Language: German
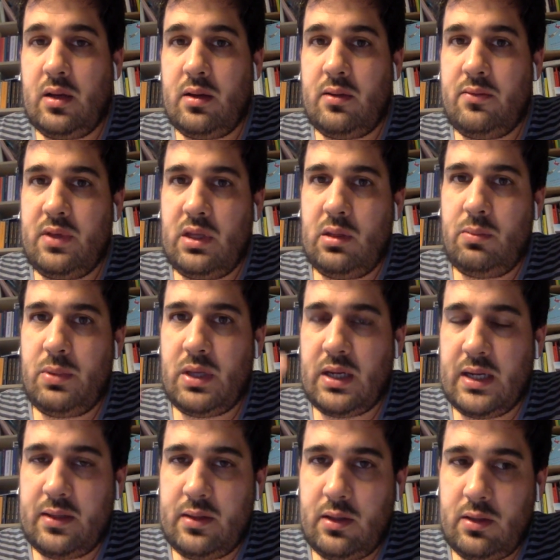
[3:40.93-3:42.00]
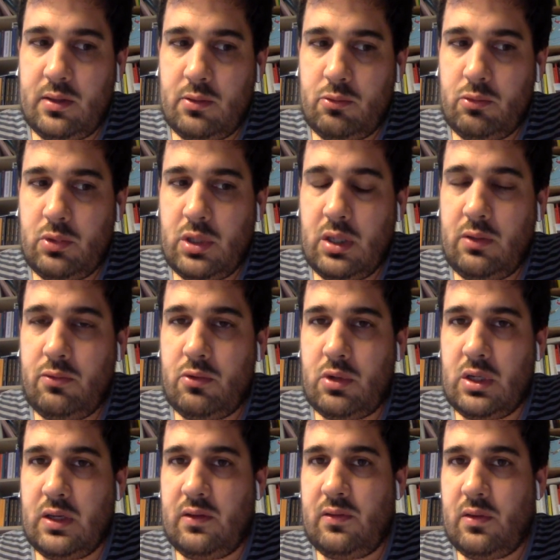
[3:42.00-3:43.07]
wie bereite ich den Unterricht für
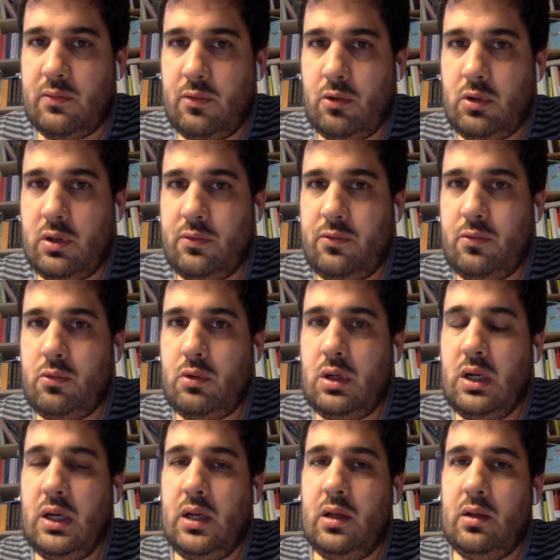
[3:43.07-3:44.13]
nächste Woche vor,